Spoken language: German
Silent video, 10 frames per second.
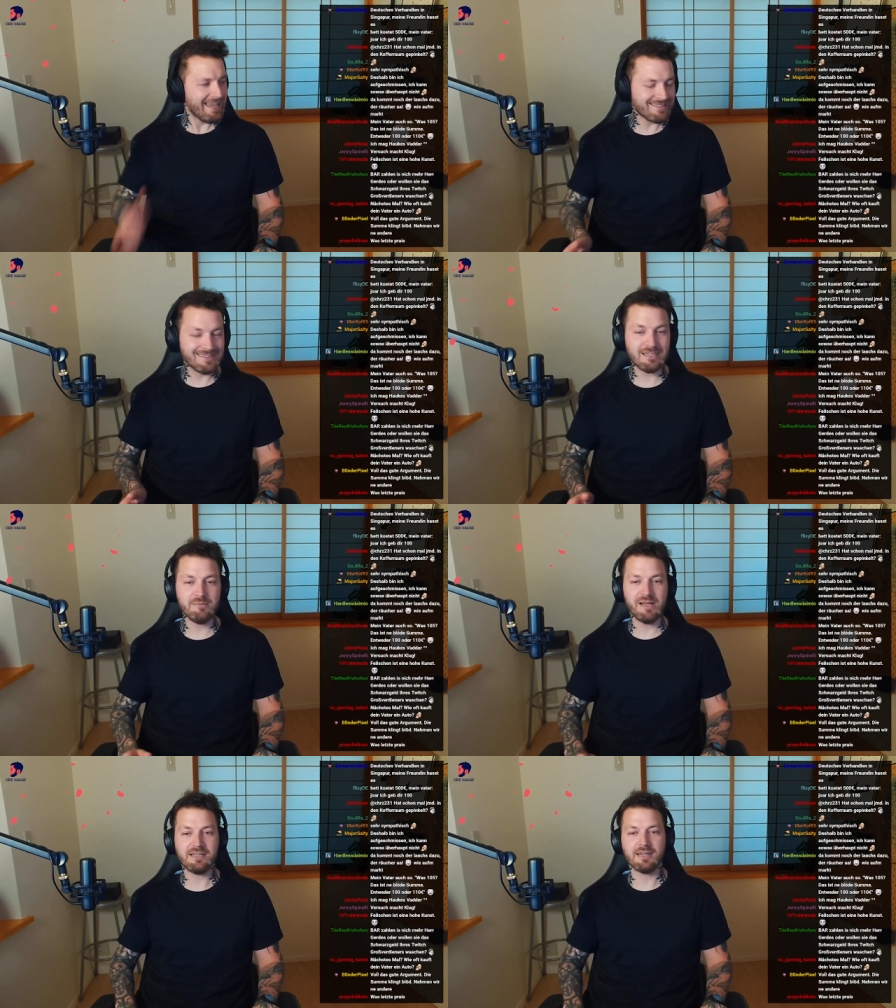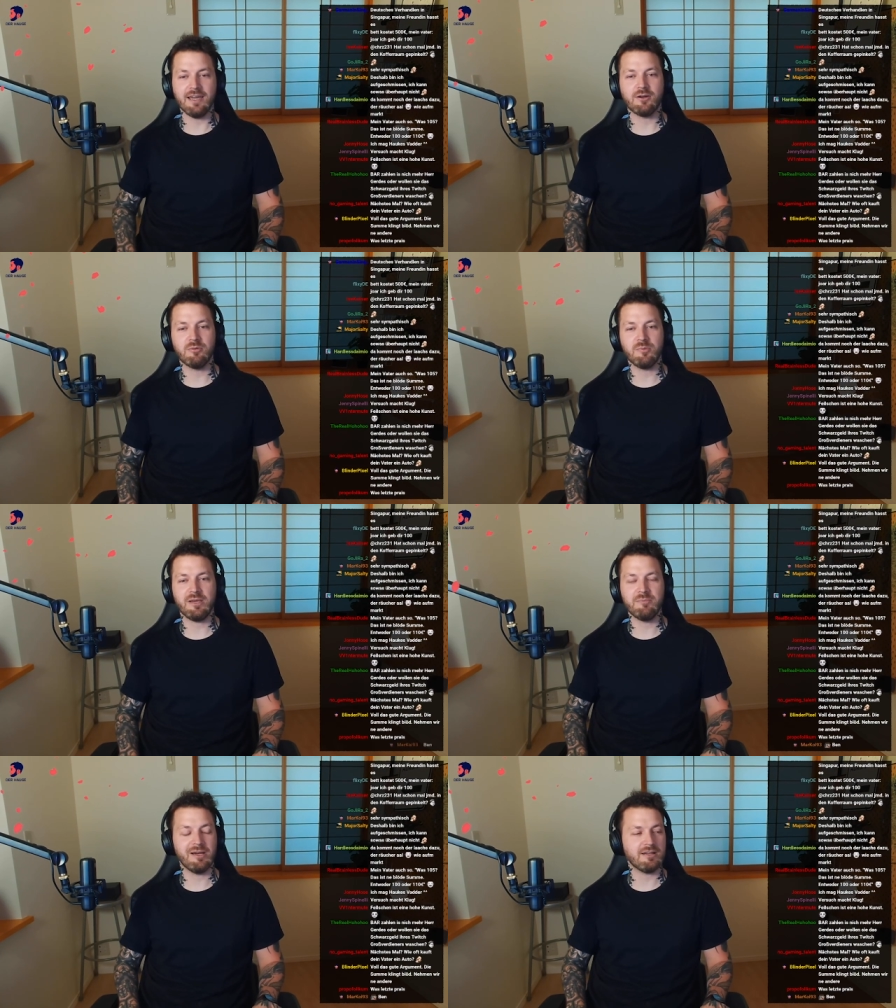Erste E-Mail, die reinkommt
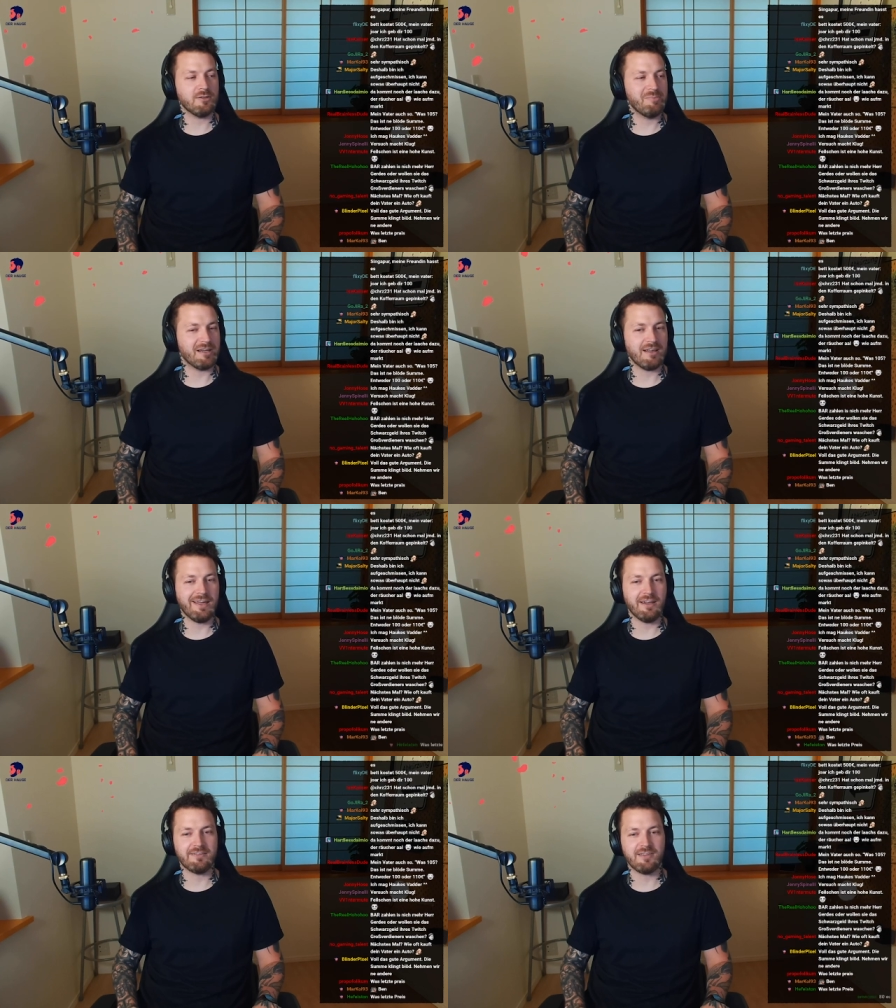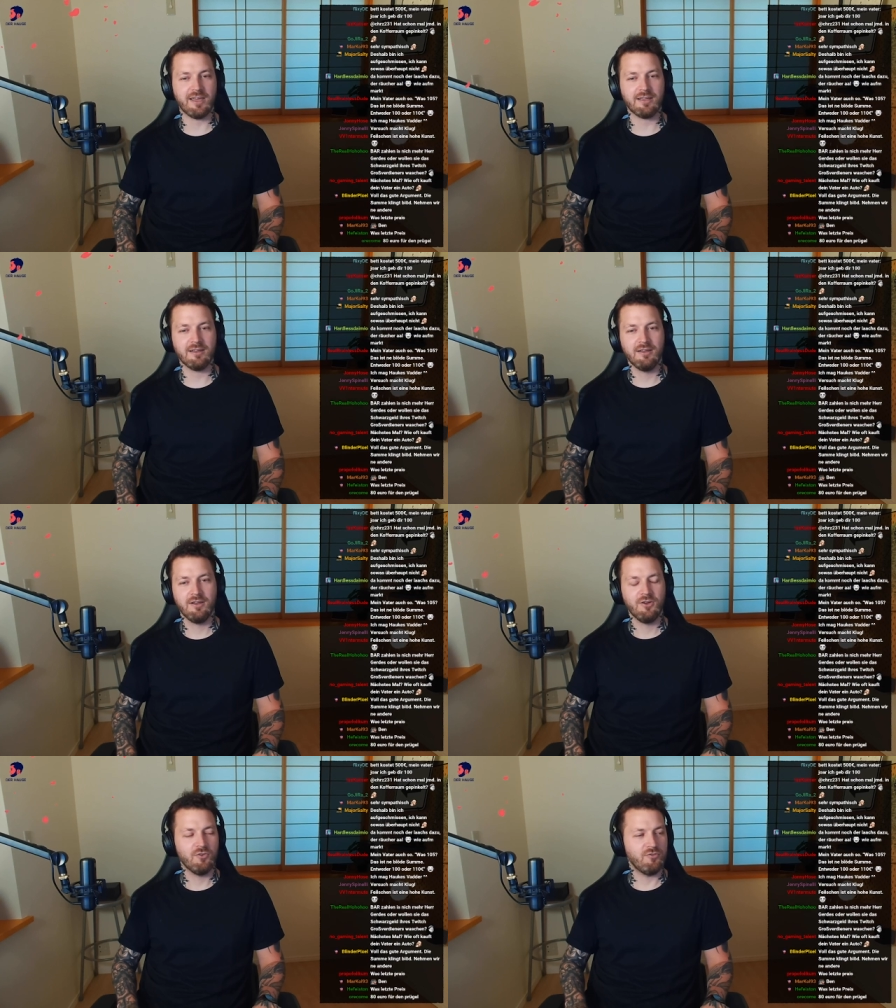über eBay, eBay Kleinanzeigen,
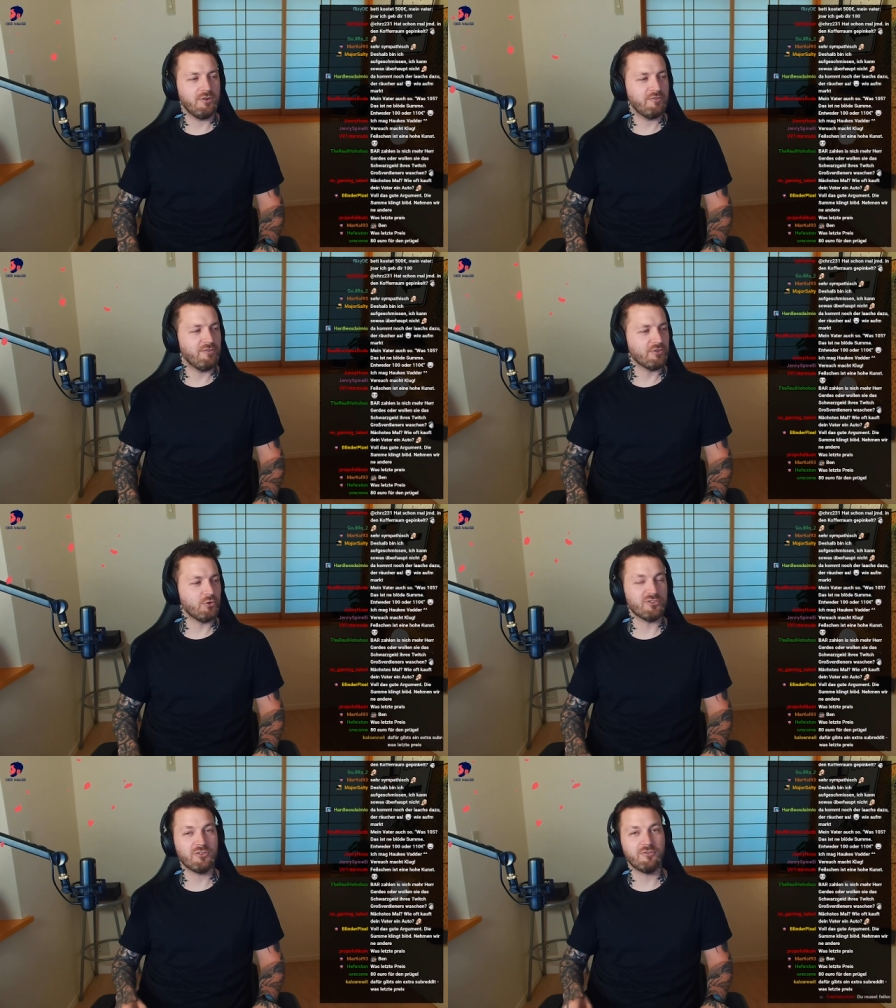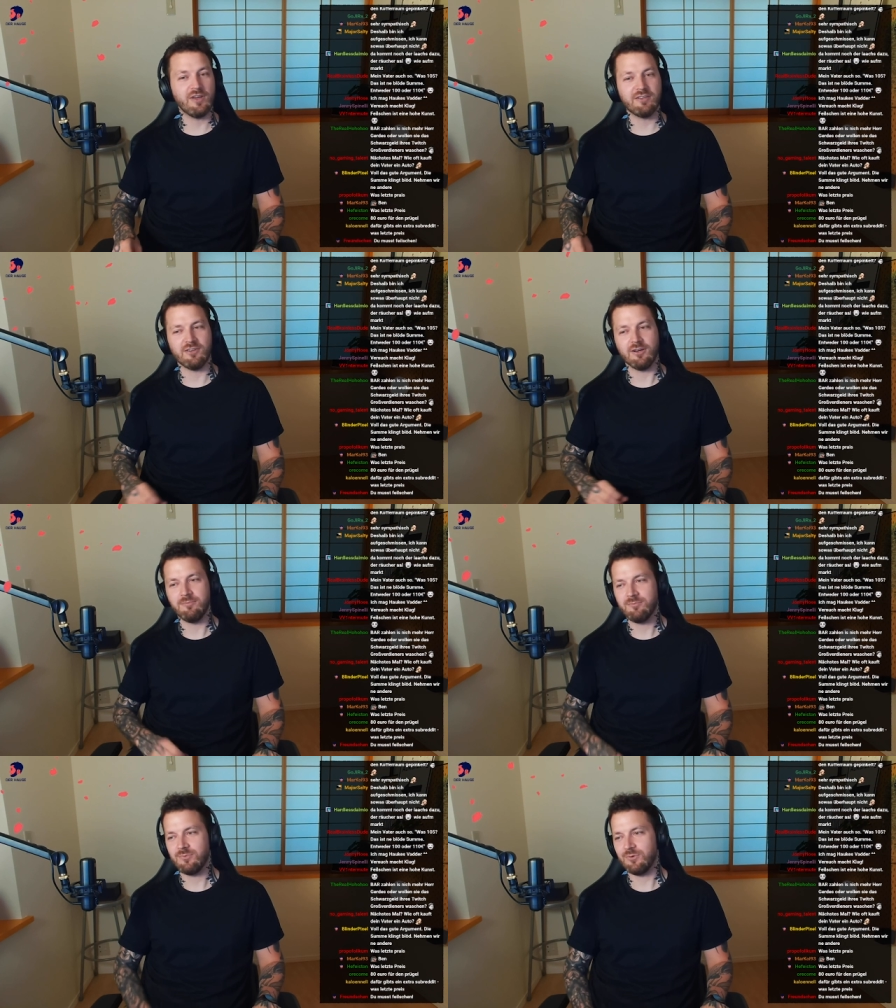was kostet
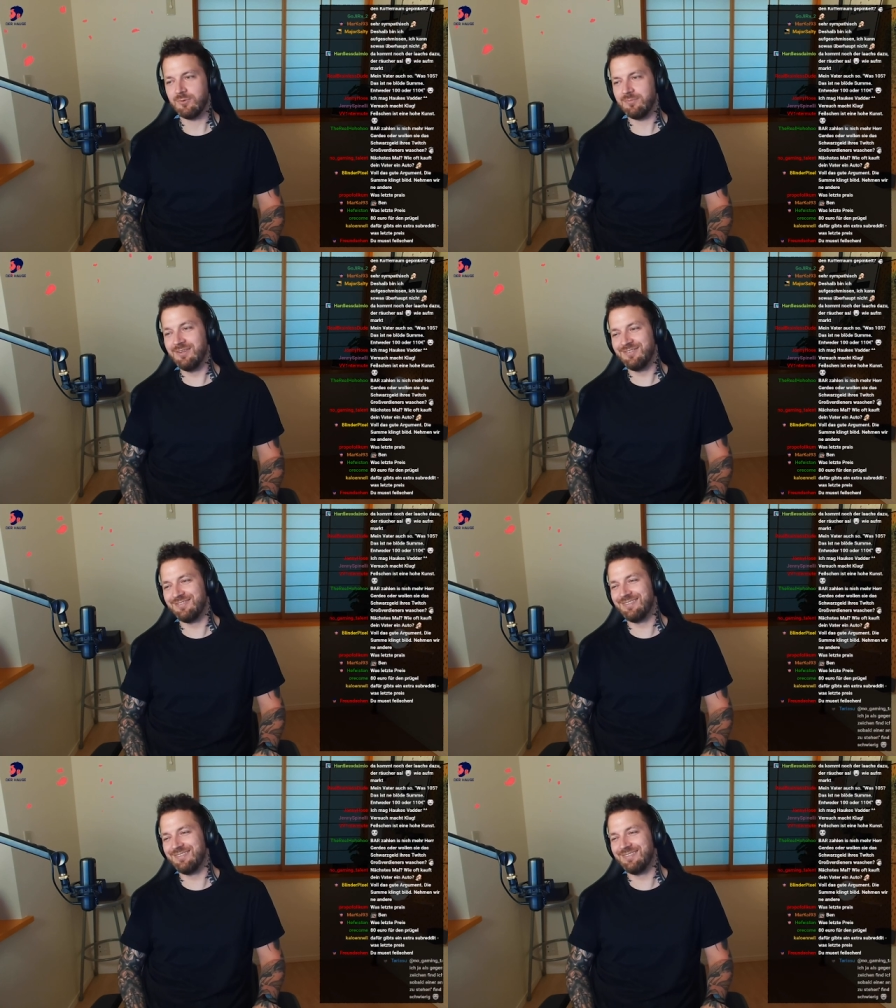Fernseher? So.